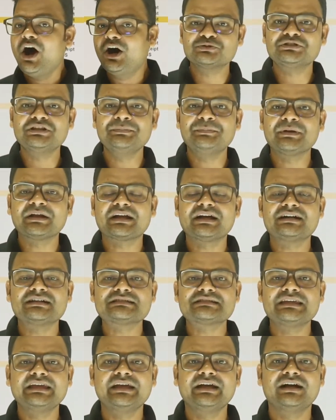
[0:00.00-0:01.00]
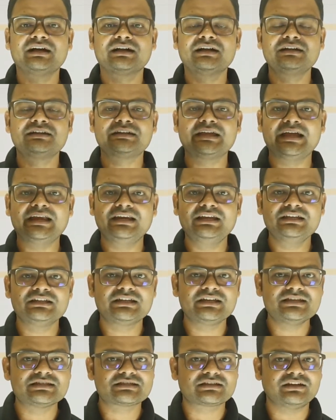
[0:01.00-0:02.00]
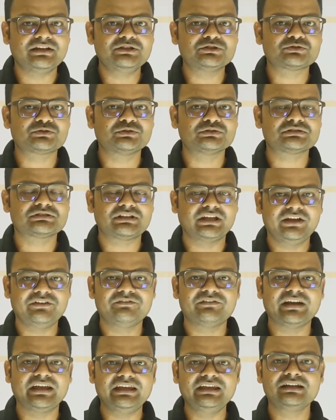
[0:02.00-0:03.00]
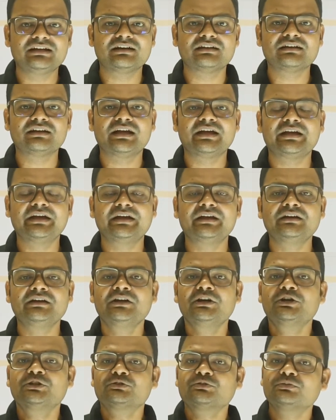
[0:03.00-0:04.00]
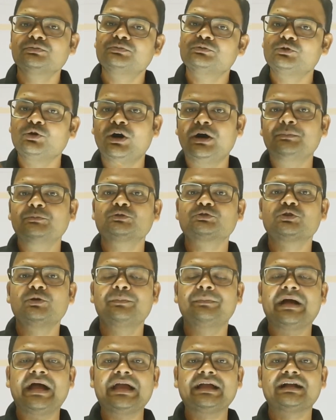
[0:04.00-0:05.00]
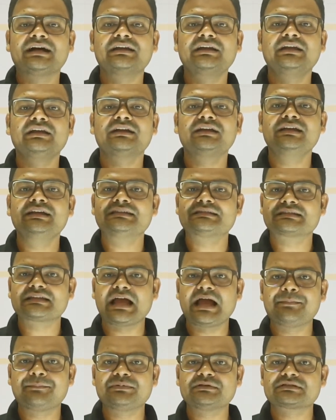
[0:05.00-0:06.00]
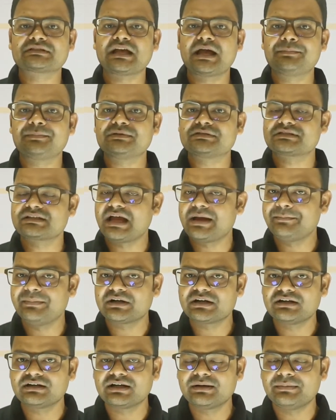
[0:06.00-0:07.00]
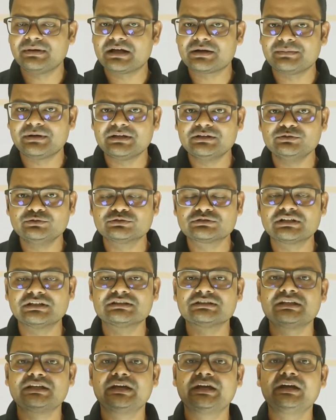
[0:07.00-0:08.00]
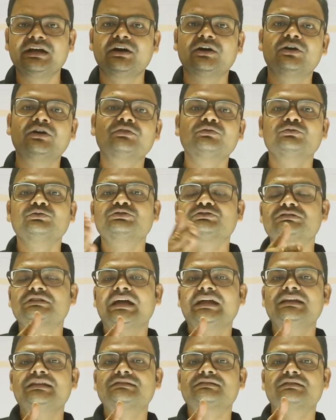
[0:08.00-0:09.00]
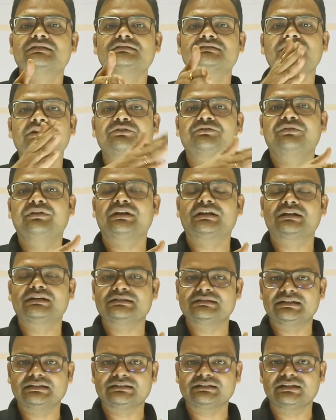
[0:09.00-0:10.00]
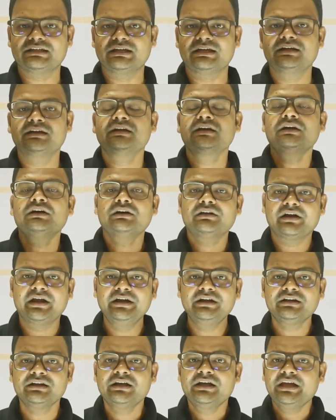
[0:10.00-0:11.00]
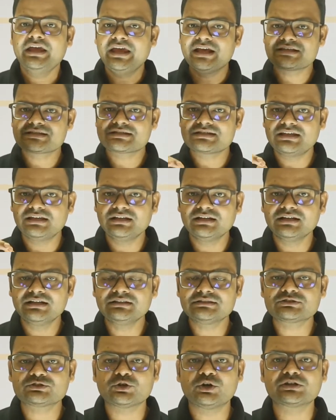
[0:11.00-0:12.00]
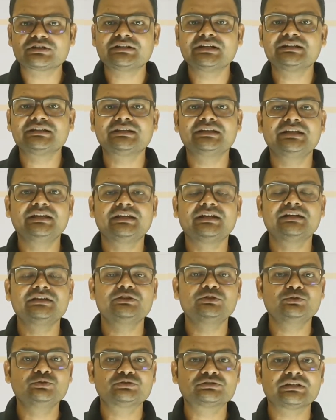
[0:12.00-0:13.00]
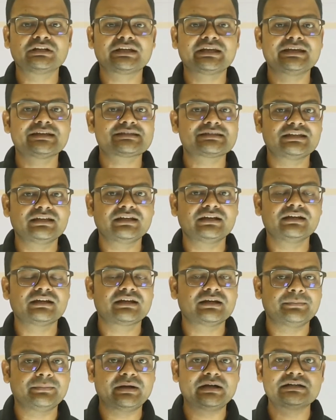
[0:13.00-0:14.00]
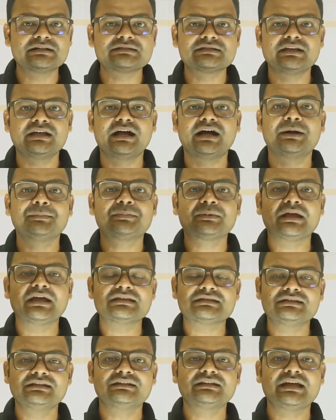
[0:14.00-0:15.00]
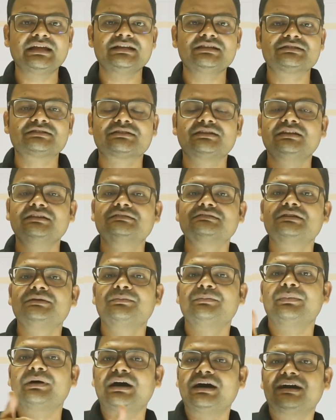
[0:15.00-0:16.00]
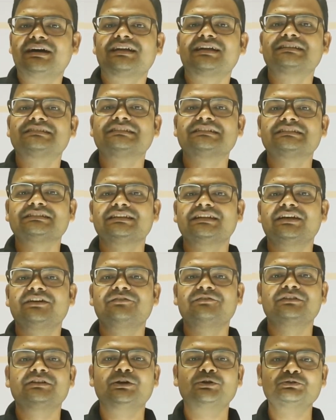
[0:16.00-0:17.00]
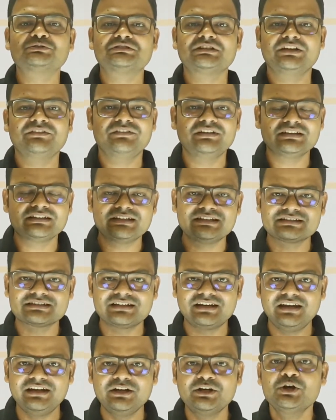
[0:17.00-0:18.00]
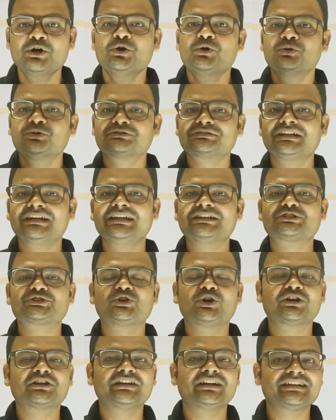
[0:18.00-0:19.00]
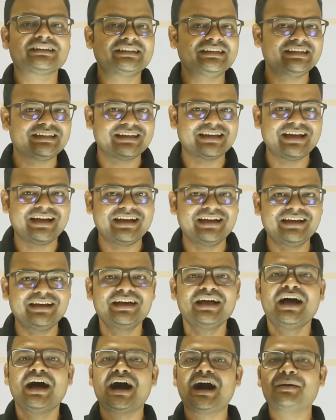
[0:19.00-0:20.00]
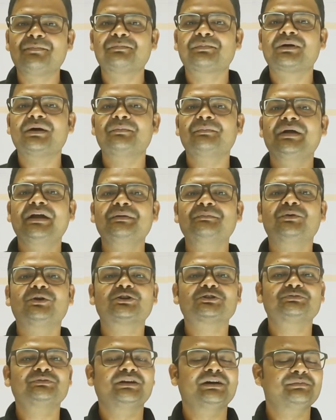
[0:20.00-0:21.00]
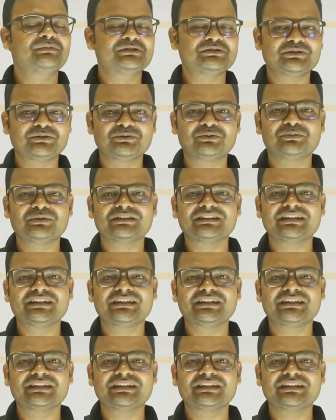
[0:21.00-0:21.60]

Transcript: उसी प्रकार से अगर टैली की स्क्रीन को सेव नहीं करना है तो तो हम उसको बैक आने के लिए स्कैप स्कैप स्कैप बटन का बार बार यूज़ करते हैं और उस टैली स्क्रीन से क्विट कर जाते हैं राइट एक सिंगल शॉर्टकट की का यूज़ करके एक सिंगल कमांड से आप कैसे टैली स्क्रीन से बाहर आ सकते हैं विदाउट सेविंग द स्क्रीन उसके लिए शॉर्टकट की क्या है आप कमेंट बॉक्स में हमें ज़रूर